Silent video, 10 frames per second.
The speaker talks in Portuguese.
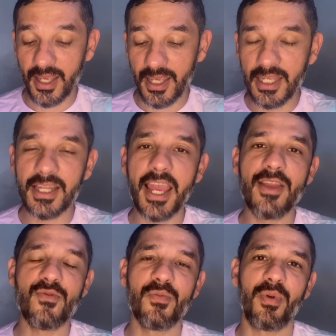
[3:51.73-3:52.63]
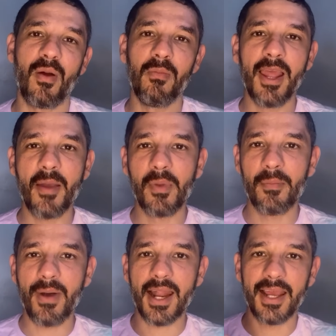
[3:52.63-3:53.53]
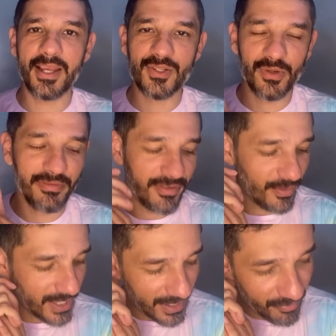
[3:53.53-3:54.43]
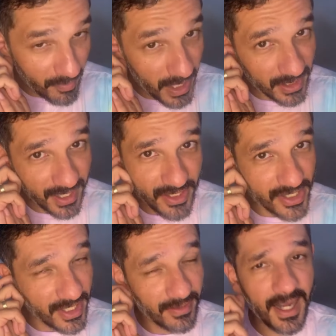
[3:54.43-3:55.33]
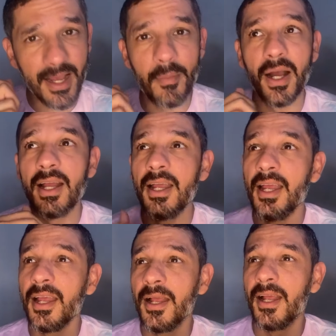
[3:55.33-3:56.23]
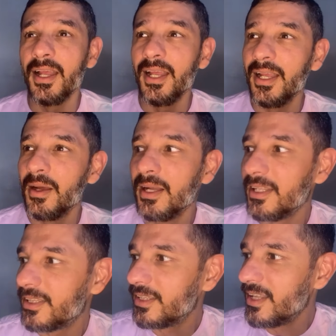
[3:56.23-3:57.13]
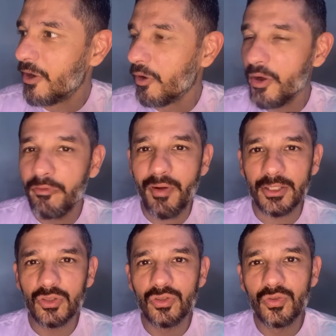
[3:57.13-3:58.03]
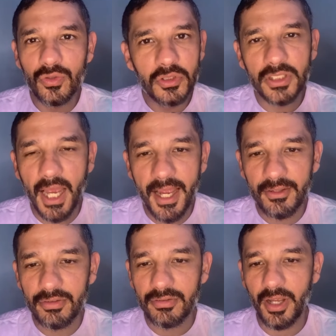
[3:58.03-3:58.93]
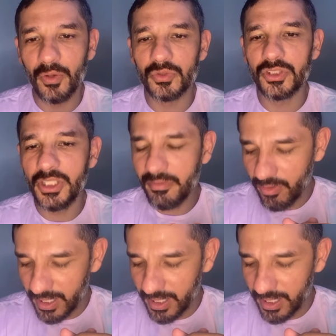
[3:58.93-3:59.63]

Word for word: e nenhum problema para resolver. O que a família está dizendo? Caramba, eu, eu faço tudo certo, eu sirvo a